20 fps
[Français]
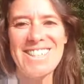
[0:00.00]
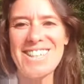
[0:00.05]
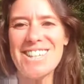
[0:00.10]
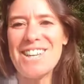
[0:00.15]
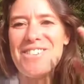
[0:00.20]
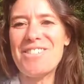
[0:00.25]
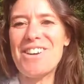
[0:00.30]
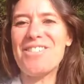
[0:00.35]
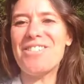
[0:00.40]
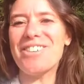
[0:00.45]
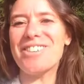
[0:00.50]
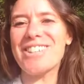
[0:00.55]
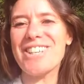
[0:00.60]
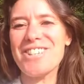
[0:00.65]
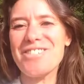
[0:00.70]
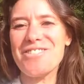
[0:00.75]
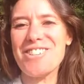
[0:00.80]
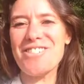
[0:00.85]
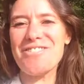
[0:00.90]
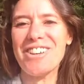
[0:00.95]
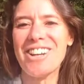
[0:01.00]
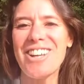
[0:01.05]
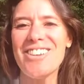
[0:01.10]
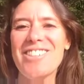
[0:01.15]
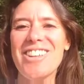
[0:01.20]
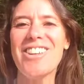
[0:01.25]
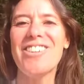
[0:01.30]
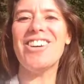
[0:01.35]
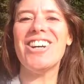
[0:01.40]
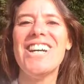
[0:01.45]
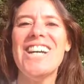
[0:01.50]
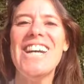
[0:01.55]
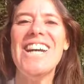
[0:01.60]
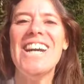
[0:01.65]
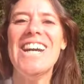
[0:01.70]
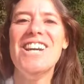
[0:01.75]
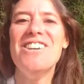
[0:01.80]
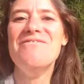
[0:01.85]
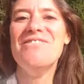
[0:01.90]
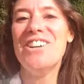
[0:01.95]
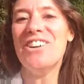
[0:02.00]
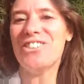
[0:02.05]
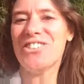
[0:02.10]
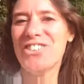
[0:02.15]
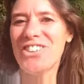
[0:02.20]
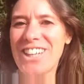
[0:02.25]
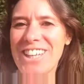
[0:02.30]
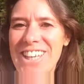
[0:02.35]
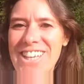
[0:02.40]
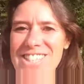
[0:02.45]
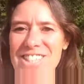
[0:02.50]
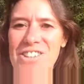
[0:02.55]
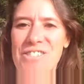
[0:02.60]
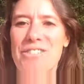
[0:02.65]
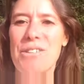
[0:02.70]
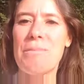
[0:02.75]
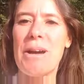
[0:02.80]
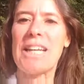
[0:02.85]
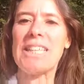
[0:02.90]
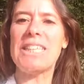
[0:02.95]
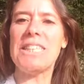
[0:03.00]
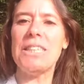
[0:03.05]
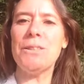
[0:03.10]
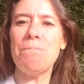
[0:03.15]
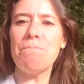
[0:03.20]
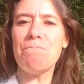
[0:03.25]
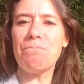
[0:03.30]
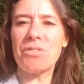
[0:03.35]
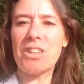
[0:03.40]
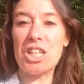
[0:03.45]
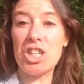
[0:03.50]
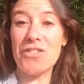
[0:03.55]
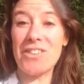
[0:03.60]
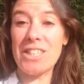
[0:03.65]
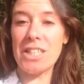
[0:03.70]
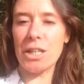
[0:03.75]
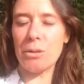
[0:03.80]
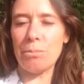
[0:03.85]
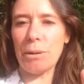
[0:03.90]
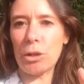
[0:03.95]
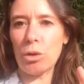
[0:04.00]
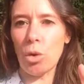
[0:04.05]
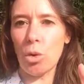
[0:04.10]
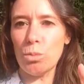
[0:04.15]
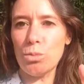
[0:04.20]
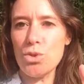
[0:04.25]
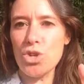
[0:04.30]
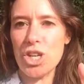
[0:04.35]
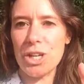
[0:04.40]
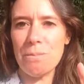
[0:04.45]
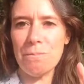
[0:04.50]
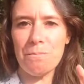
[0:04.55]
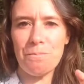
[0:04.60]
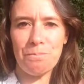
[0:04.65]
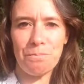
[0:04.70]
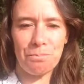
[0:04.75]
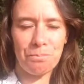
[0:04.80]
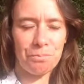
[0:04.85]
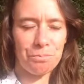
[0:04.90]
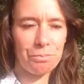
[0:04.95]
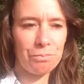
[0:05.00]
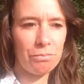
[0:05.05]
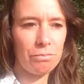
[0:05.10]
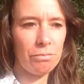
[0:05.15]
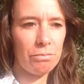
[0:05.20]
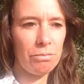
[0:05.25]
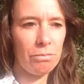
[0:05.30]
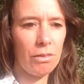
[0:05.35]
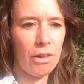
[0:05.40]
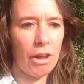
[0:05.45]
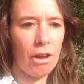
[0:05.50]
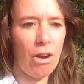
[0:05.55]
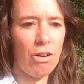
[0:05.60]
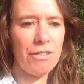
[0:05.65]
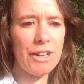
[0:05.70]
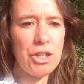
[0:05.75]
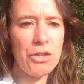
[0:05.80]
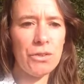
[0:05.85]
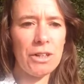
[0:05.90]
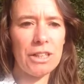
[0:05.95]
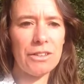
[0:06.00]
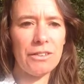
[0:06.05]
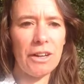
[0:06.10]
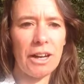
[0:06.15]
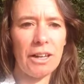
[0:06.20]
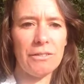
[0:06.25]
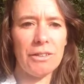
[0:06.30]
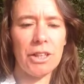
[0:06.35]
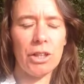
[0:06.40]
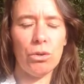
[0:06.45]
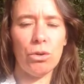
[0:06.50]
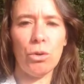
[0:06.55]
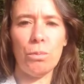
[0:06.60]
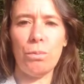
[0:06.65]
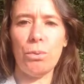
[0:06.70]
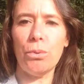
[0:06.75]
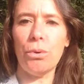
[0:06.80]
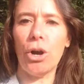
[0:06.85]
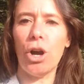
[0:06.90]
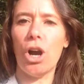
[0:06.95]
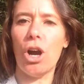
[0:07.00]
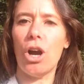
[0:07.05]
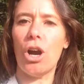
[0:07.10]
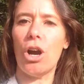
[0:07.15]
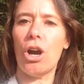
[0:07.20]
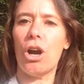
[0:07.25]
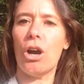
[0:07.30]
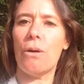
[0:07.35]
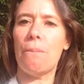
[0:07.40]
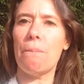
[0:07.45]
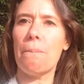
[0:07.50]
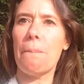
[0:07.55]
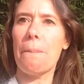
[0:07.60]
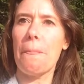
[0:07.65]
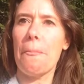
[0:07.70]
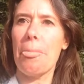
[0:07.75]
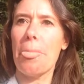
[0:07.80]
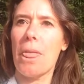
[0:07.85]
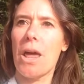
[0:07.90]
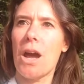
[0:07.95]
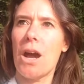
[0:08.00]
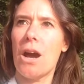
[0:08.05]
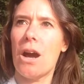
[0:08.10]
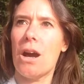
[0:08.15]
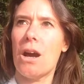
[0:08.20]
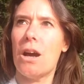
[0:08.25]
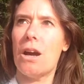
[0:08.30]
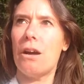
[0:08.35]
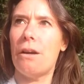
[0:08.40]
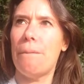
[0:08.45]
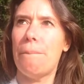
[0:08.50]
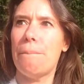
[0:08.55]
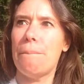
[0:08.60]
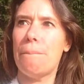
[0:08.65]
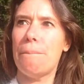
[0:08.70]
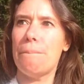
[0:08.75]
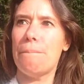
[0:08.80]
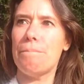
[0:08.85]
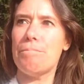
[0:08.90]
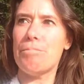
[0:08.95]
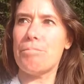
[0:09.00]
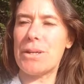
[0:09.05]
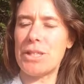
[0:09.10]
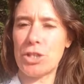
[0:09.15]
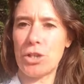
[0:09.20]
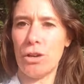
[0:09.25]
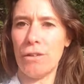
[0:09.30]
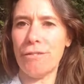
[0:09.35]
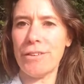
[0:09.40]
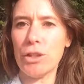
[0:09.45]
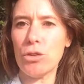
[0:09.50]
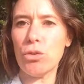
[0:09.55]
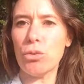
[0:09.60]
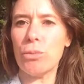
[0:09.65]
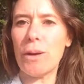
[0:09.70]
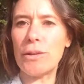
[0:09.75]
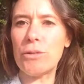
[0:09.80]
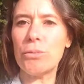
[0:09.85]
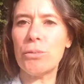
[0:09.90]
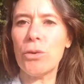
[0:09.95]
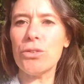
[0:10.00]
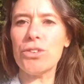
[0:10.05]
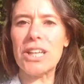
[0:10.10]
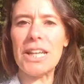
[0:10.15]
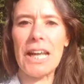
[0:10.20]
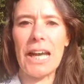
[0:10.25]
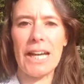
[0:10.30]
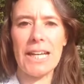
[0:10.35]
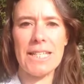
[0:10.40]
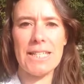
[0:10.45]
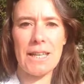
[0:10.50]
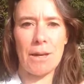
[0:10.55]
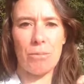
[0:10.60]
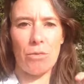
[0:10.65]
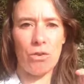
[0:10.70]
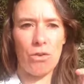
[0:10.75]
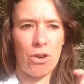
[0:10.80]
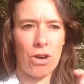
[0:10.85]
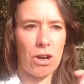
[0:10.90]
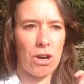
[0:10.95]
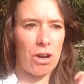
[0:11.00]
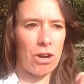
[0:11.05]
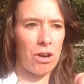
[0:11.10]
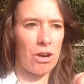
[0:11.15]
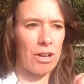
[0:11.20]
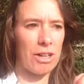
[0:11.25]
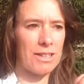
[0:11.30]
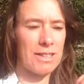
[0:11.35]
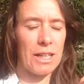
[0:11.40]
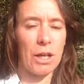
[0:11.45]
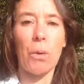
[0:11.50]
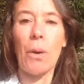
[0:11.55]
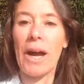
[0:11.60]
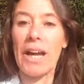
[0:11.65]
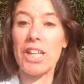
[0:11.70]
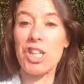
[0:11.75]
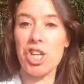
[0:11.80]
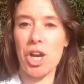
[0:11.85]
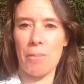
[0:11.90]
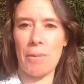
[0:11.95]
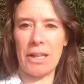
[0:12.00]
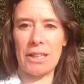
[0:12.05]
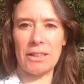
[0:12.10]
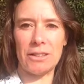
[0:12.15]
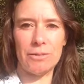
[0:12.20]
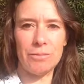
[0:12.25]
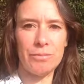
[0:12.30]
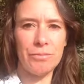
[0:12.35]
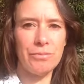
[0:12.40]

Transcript: c'était pas pour ça que je voulais faire la vidéo, mais en tous les cas, ça en fait partie. Je vais essayer de pas trop bouger. En fait, je voulais te faire la vidéo pour... Euh, euh, parce qu'en fait, on m'a demandé là récemment, euh, c'est quoi être chaman